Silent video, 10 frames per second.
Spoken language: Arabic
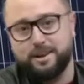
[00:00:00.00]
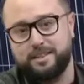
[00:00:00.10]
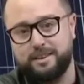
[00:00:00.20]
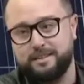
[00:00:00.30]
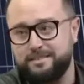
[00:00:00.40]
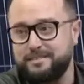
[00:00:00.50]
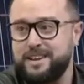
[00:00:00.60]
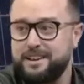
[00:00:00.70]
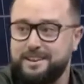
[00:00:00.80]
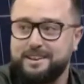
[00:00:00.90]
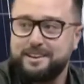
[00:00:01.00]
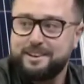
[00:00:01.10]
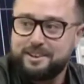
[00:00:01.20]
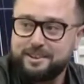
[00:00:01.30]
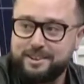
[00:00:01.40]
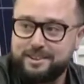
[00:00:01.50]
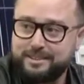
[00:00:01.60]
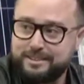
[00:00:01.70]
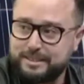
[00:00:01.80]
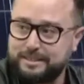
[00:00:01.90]
تنجح في المشروع هذا واضح
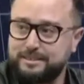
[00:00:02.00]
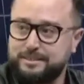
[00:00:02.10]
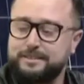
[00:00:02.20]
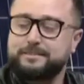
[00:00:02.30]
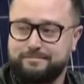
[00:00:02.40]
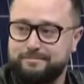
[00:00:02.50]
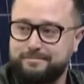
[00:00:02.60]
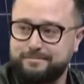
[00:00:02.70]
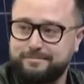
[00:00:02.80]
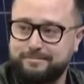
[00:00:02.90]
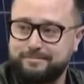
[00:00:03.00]
قبل من